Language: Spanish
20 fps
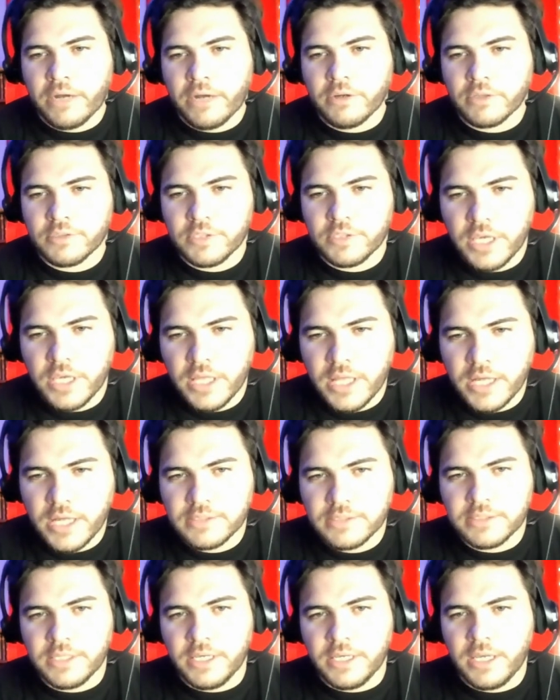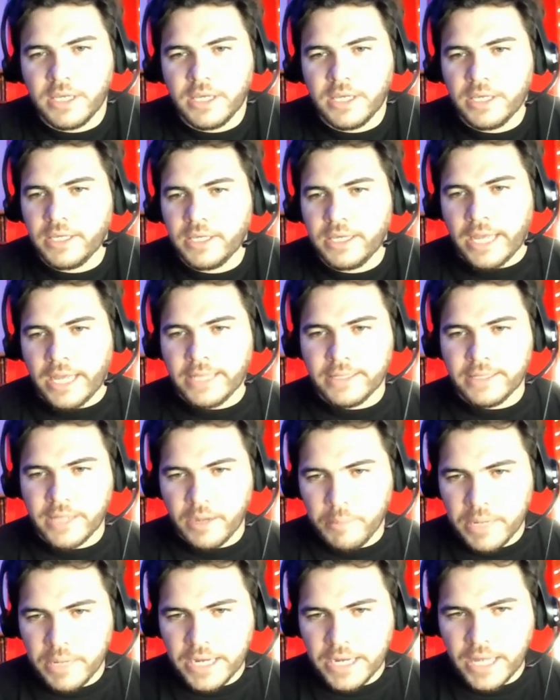conocidas y ahí
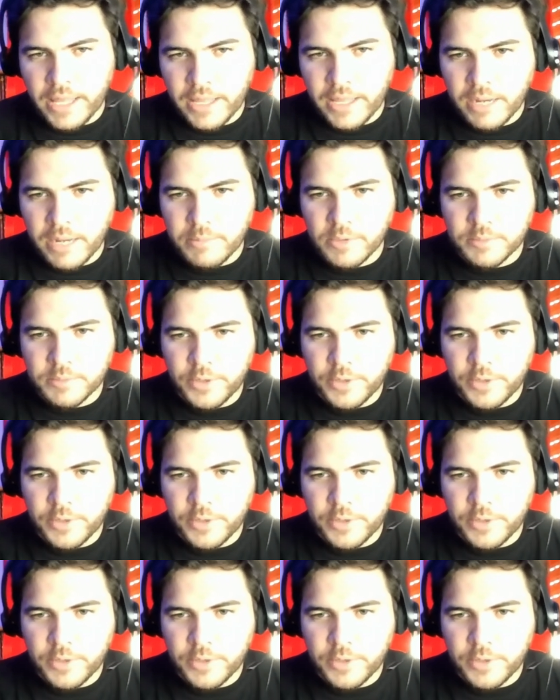termina, digamos,